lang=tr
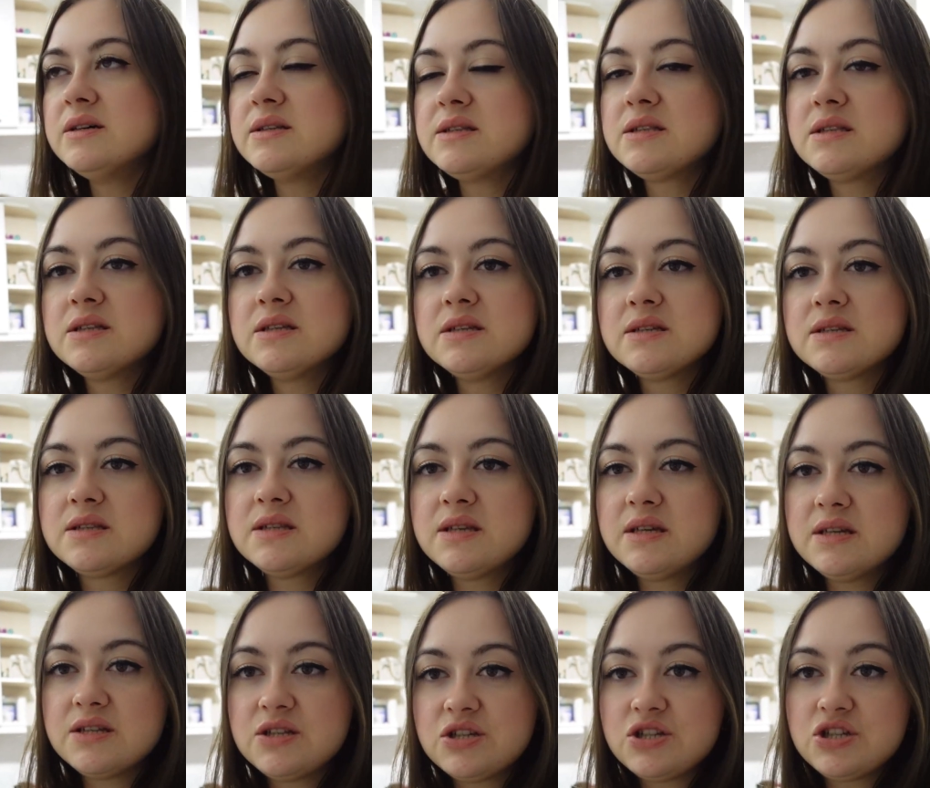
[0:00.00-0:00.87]
hızlı hızlı
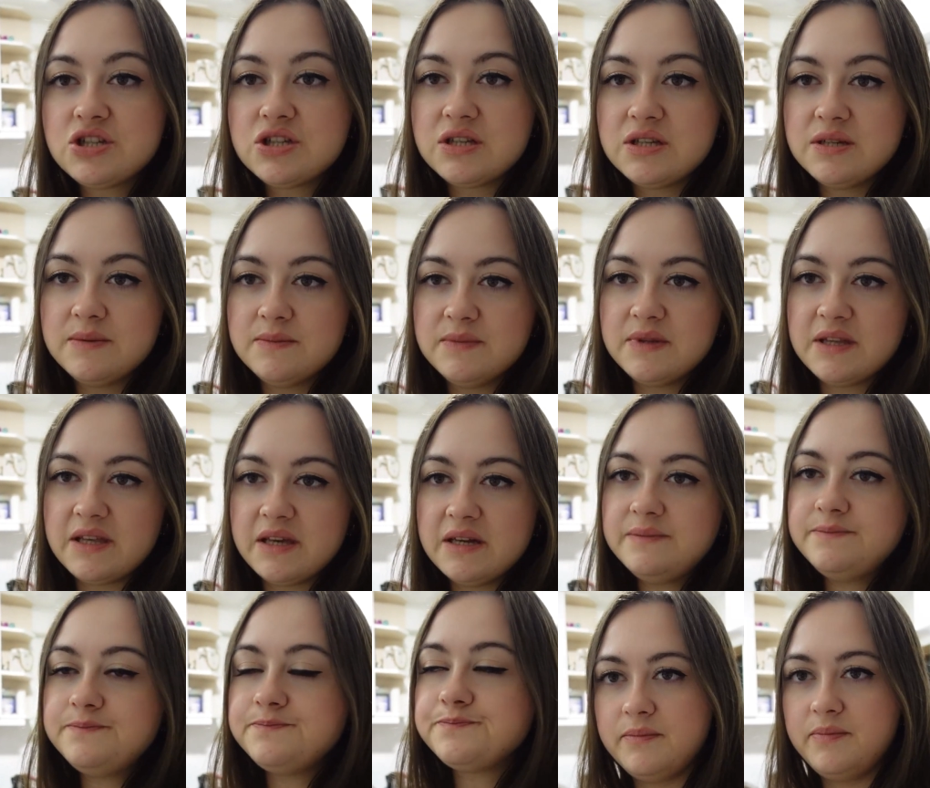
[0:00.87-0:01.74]
yetiştireyim
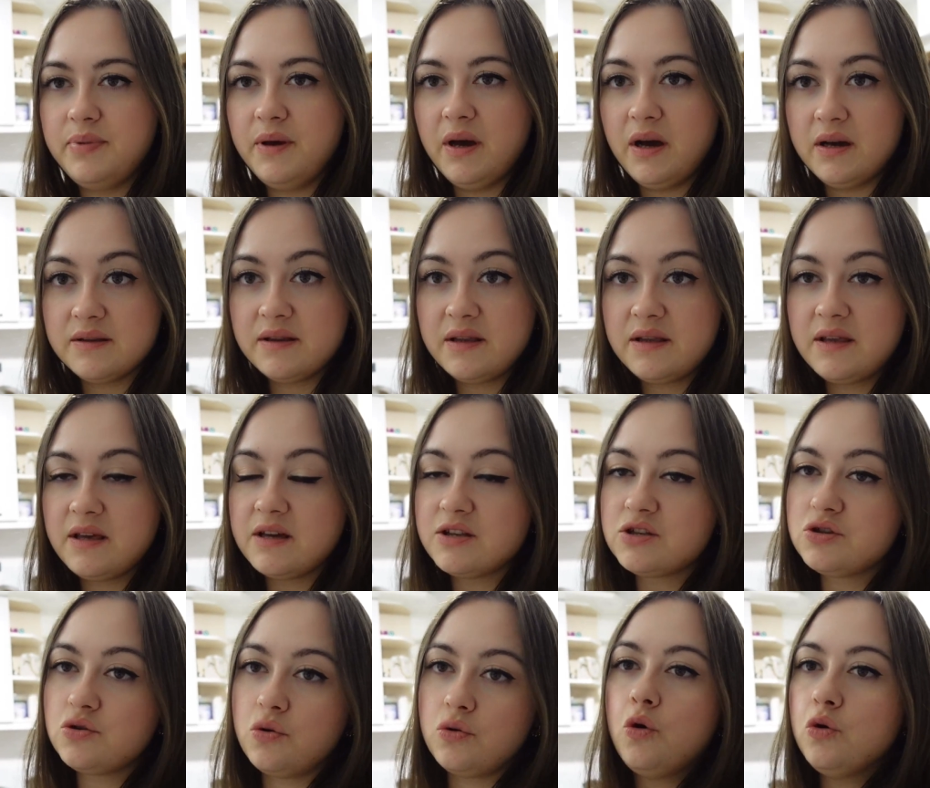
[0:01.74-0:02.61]
diye. Bir anda
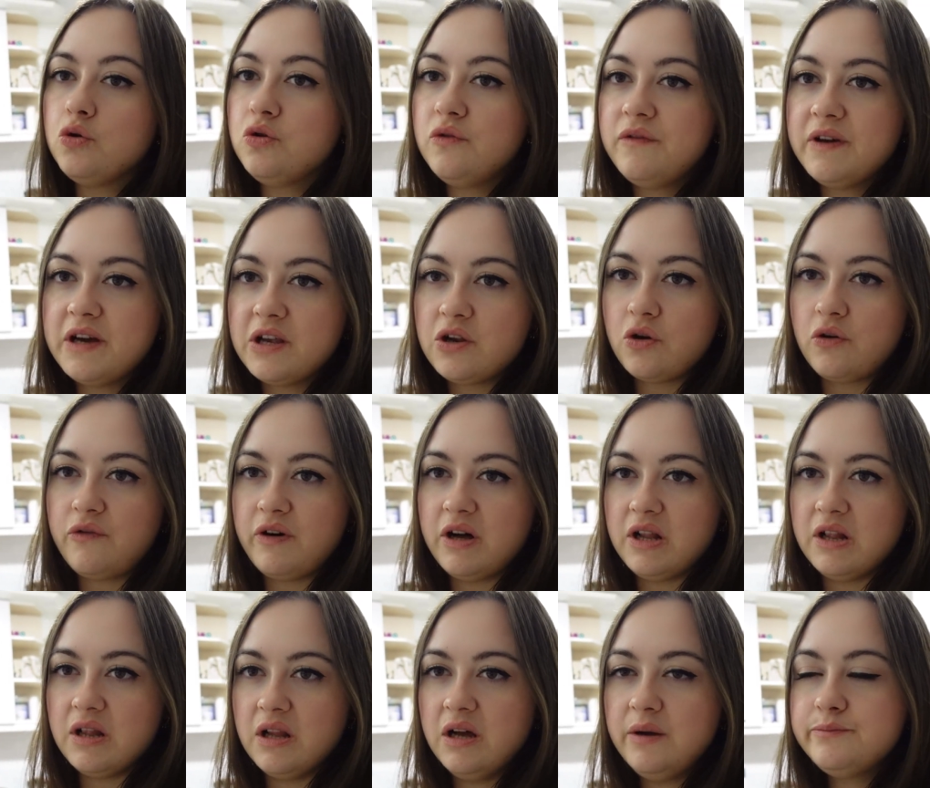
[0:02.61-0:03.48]
gece olu veriyor
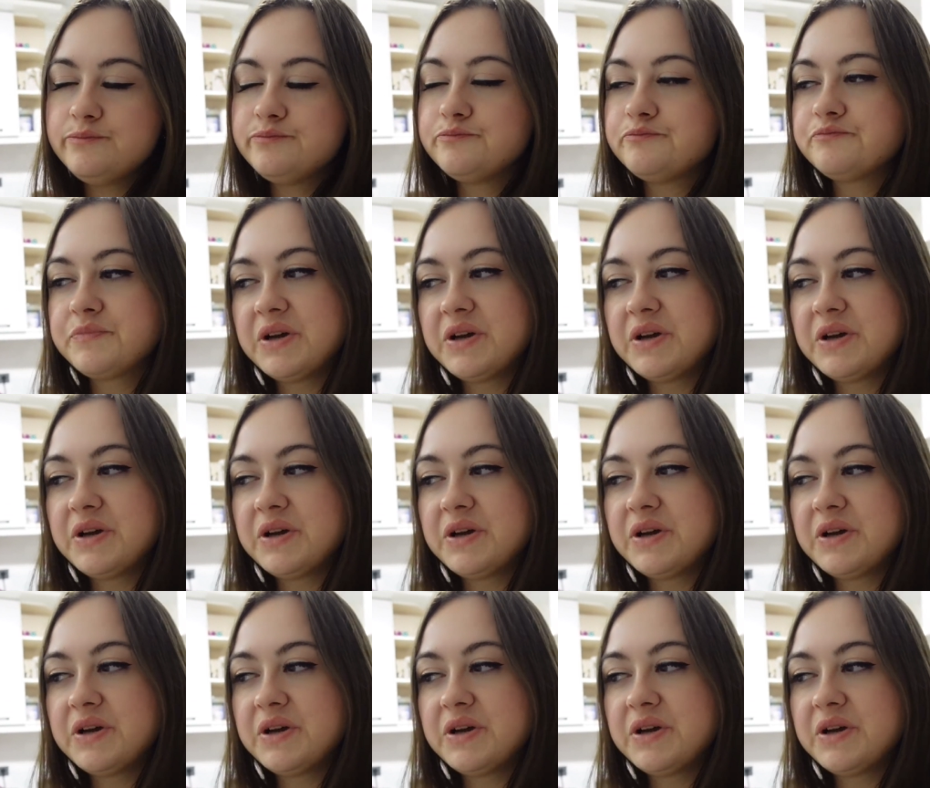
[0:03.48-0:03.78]
valla.